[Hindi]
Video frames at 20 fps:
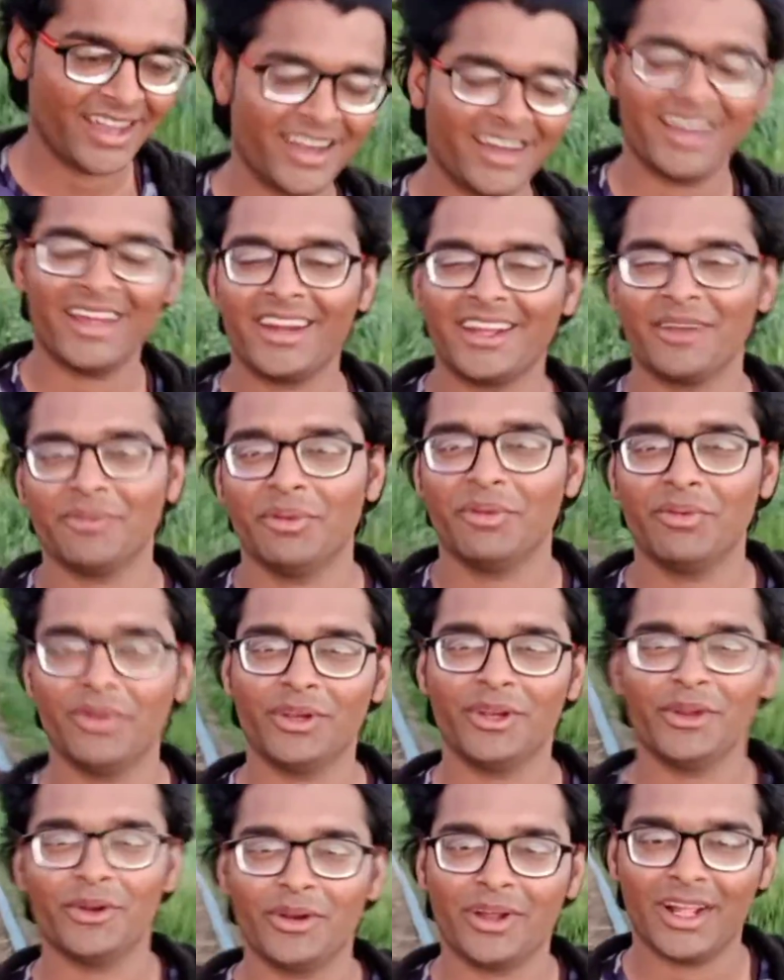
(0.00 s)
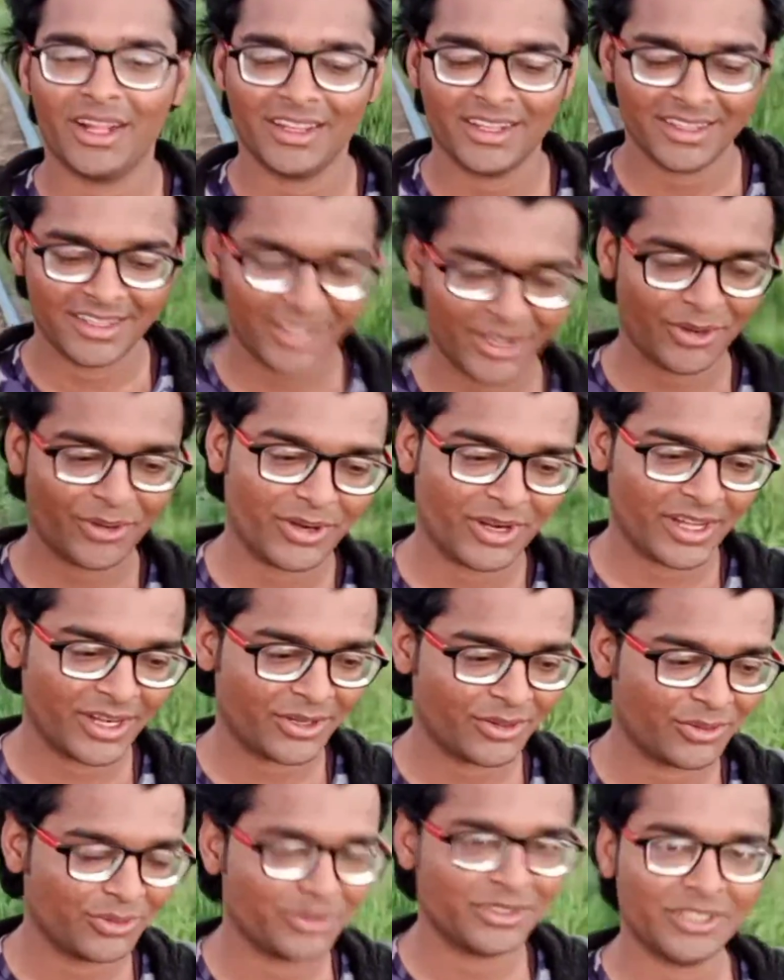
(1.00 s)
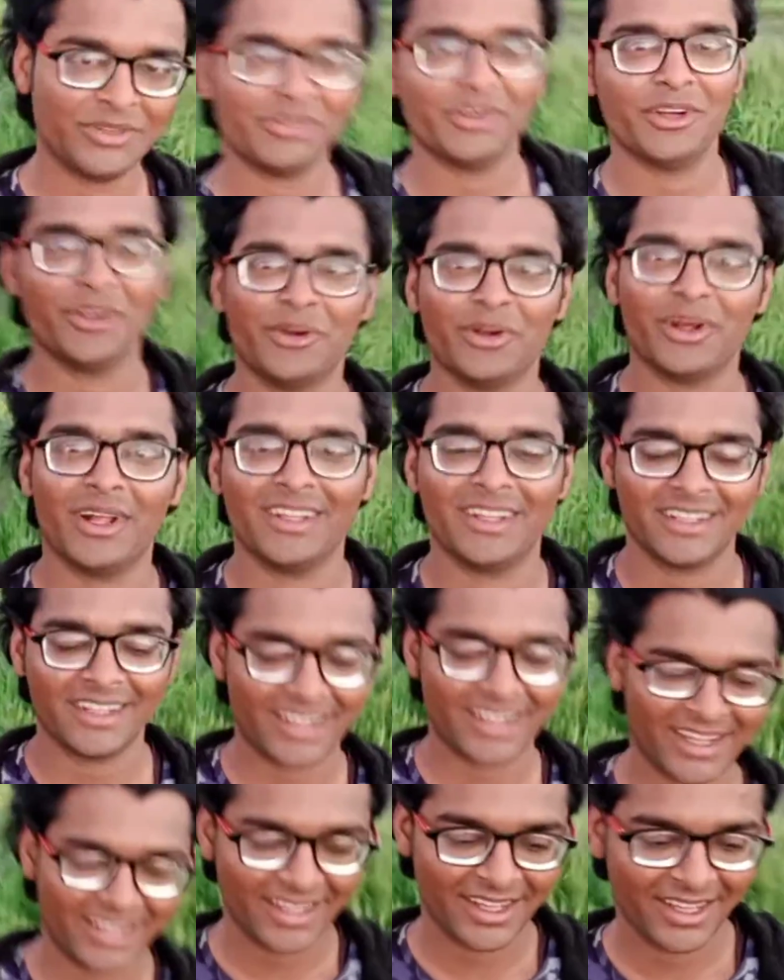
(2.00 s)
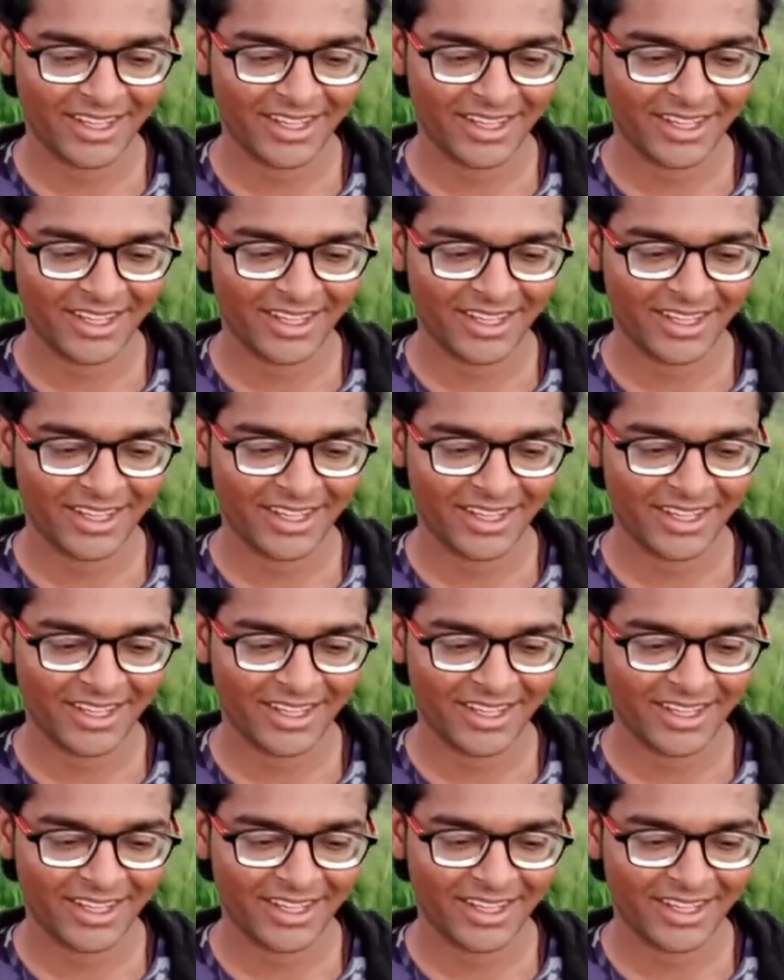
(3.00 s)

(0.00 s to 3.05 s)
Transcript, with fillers: हर कभी वीडियो डाल देता है और हर कुछ ही वीडियो डाल देता है